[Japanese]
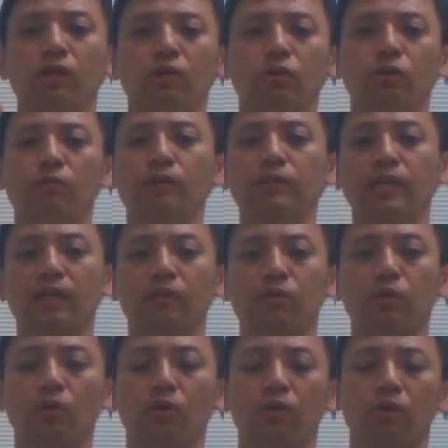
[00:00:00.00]
りはこのパターン
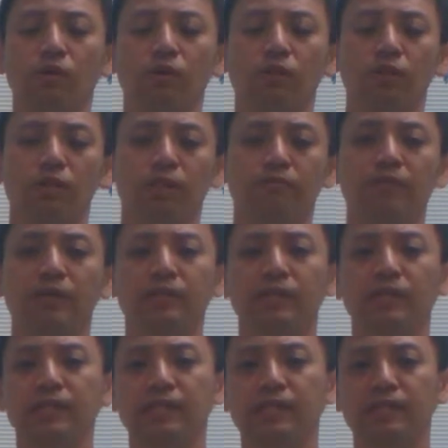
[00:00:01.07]
と一般
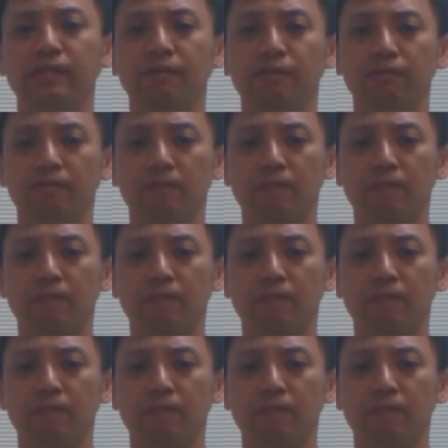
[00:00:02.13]
的に